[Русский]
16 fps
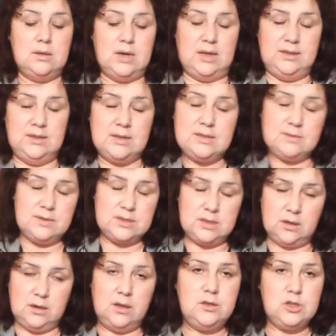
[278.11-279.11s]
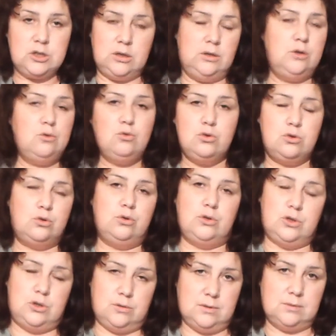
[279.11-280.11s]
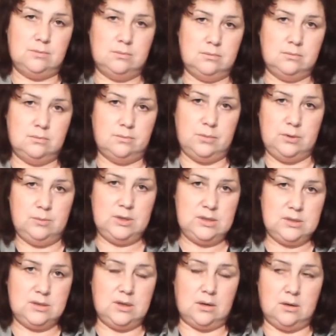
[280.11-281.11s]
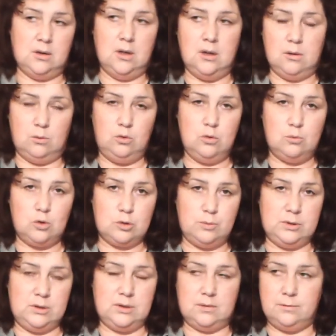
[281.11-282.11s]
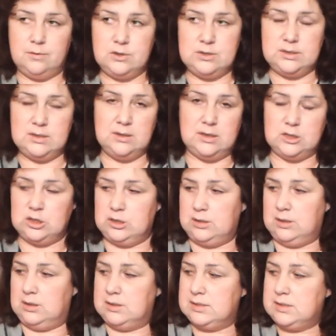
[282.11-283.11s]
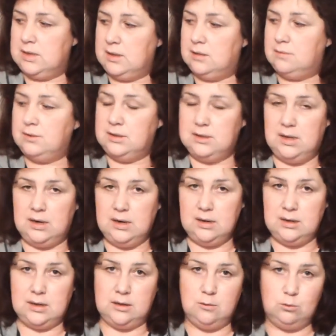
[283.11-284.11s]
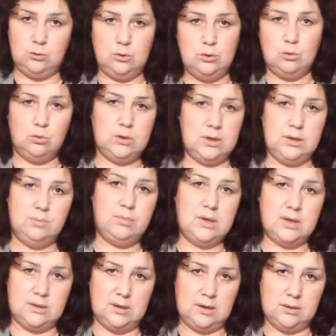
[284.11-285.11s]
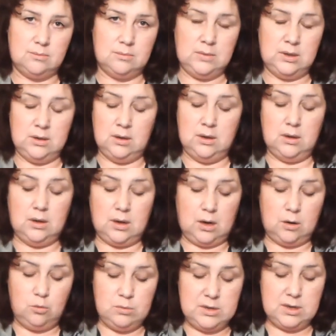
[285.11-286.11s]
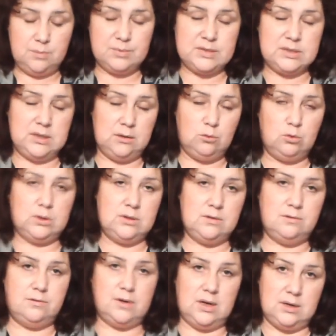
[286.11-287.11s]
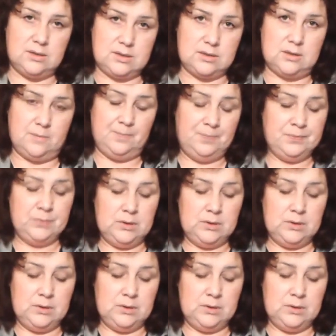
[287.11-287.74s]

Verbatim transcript: Одноразовые стаканчики неустойчивы, понимаете как? У нее, может быть, там стеллаж так стоял в отдалении, они у нее никуда не падали. А у меня они постоянно куда-то валятся.